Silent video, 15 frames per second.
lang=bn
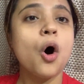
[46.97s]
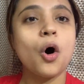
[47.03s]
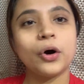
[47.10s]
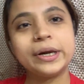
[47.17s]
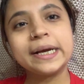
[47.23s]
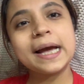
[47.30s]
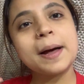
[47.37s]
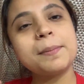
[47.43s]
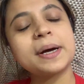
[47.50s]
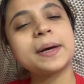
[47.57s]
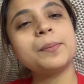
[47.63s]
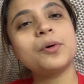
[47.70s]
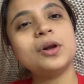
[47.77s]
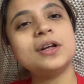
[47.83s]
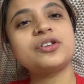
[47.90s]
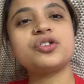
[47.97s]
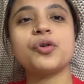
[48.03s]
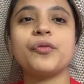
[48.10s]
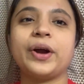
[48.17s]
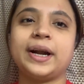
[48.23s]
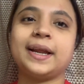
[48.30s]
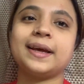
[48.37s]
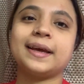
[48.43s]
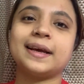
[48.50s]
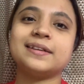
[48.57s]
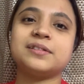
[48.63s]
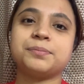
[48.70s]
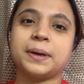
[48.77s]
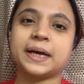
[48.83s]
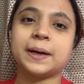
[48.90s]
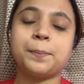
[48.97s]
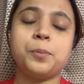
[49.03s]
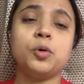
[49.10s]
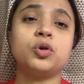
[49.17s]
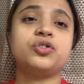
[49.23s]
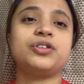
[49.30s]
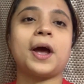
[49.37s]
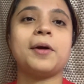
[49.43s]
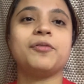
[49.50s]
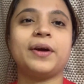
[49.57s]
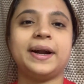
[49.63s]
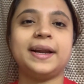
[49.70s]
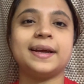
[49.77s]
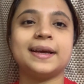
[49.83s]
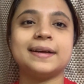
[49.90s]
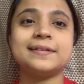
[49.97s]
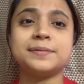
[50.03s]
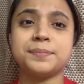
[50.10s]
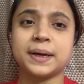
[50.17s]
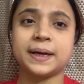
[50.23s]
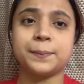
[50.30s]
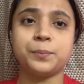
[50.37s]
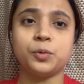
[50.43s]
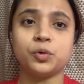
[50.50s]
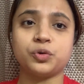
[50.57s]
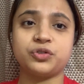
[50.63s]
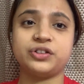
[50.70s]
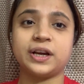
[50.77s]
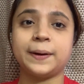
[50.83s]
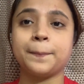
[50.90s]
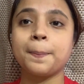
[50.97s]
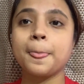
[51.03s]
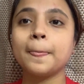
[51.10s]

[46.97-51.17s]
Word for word: অনেকে আমাকে বলেছো ওয়েডিং গেস্ট মেকআপ লুক চাই ওয়েডিং গেস্ট মেকআপ লুক চাই